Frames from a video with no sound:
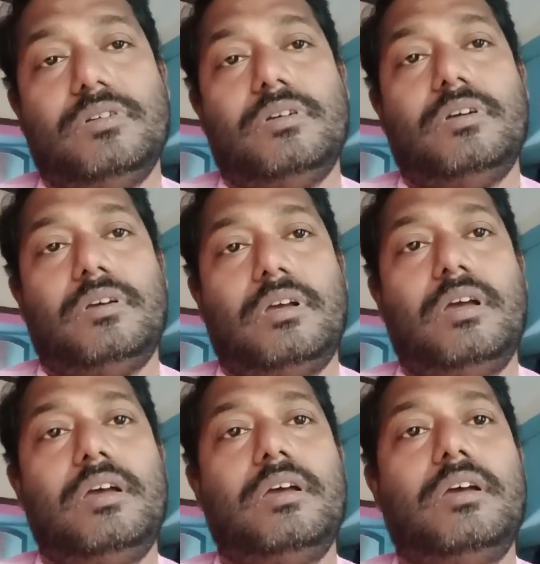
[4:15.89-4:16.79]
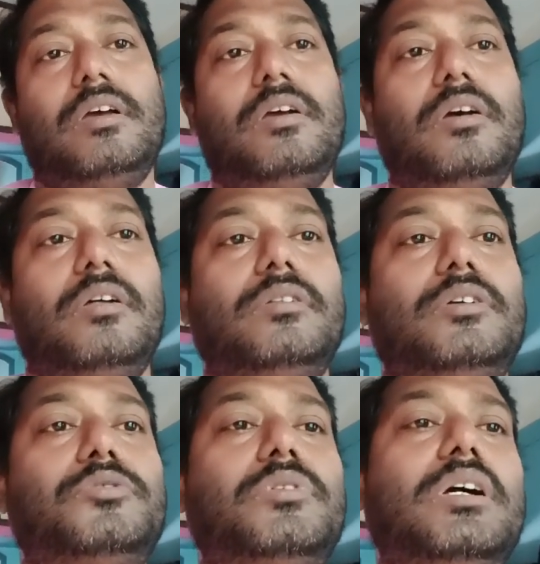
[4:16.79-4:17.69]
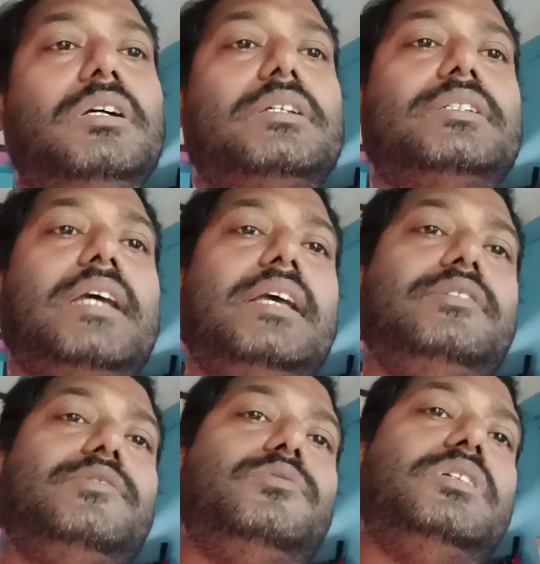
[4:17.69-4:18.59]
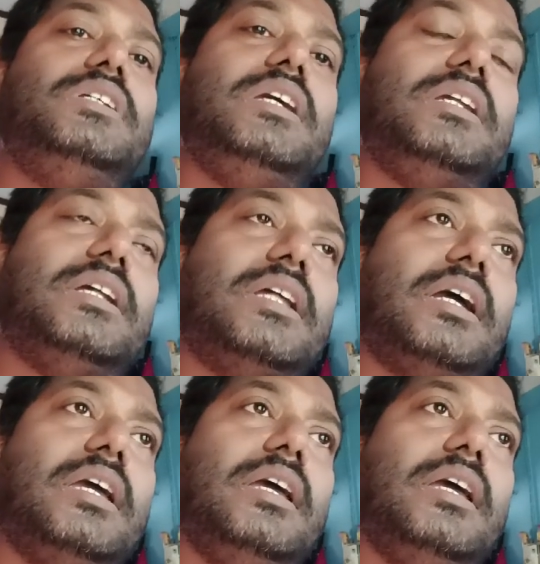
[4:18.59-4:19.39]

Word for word: হ্যাঁ সুতরাং সেন্স যদি ঠিক না থাকে